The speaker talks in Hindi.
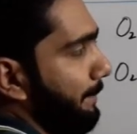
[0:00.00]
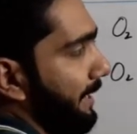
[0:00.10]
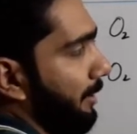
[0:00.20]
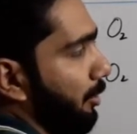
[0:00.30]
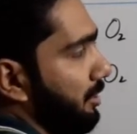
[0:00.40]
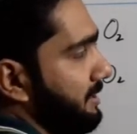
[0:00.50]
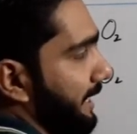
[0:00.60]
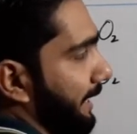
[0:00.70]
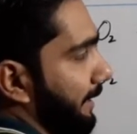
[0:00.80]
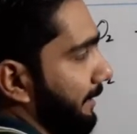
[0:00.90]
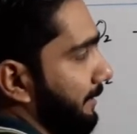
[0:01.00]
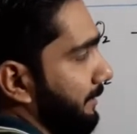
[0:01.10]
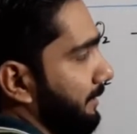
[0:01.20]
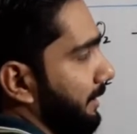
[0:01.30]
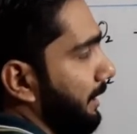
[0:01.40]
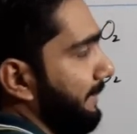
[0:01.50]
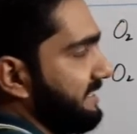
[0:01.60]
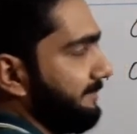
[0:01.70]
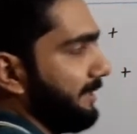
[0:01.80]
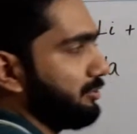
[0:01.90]
पर ऑक्साइड ठीक है
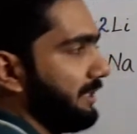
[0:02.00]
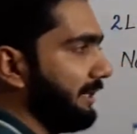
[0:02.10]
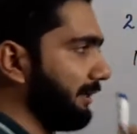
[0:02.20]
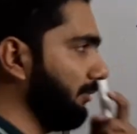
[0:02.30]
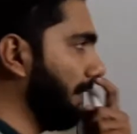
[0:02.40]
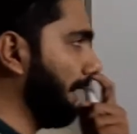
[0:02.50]
मैं सिर्फ पर ऑक्साइड लिख रहा हूँ